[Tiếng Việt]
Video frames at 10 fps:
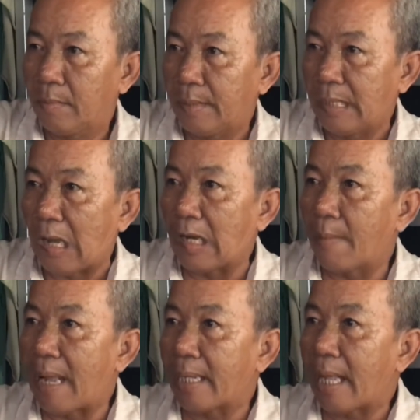rồi
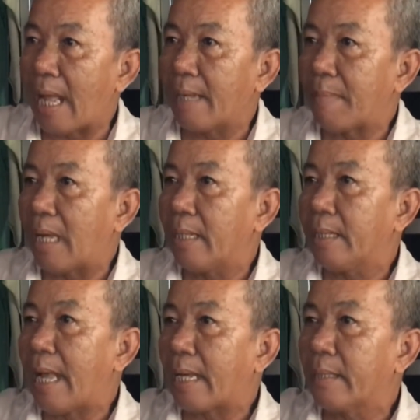là ba ga ba y
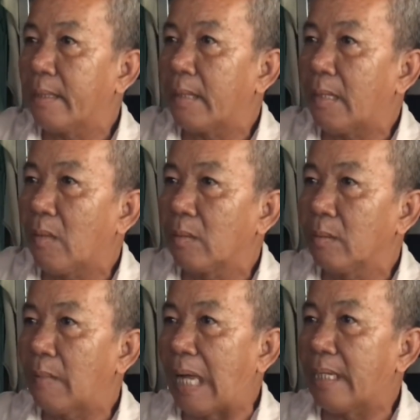gan cái đường đó luôn
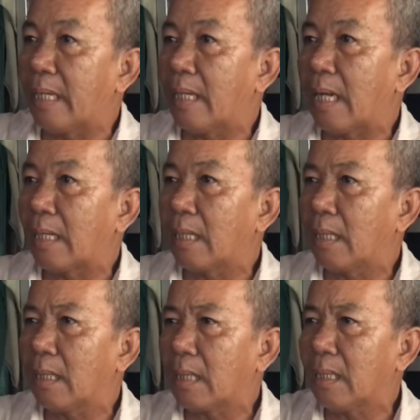bởi vì là, là,
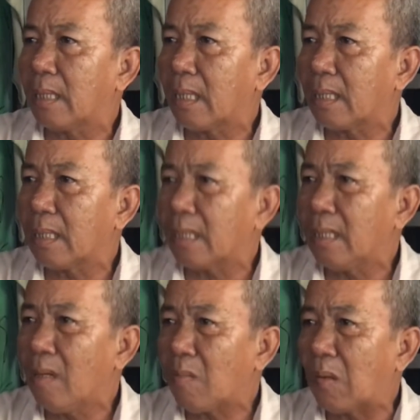là cái, cái cái
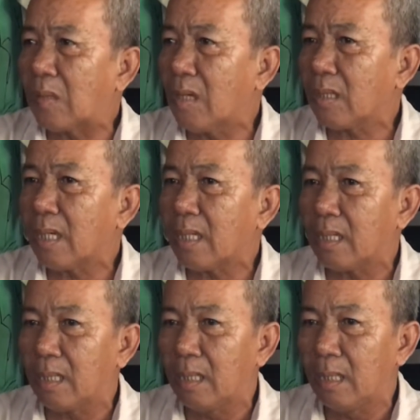cái lúc hồi trước đó
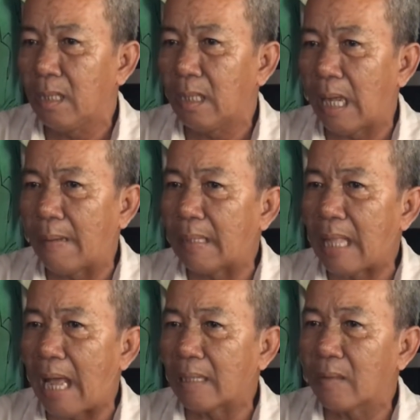là
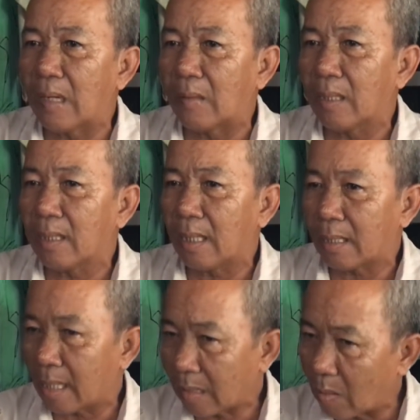già tôi đâu đó là
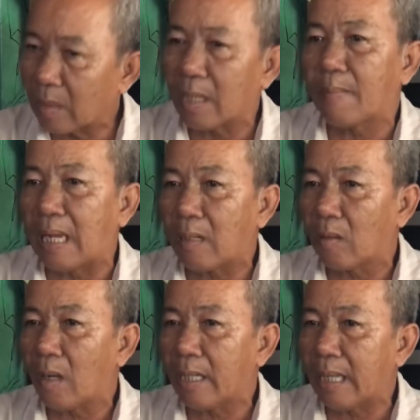tới tôi nè bà còn
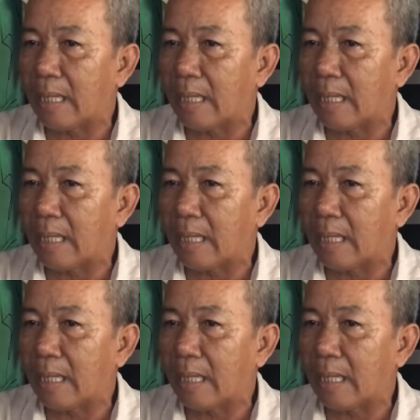nói nè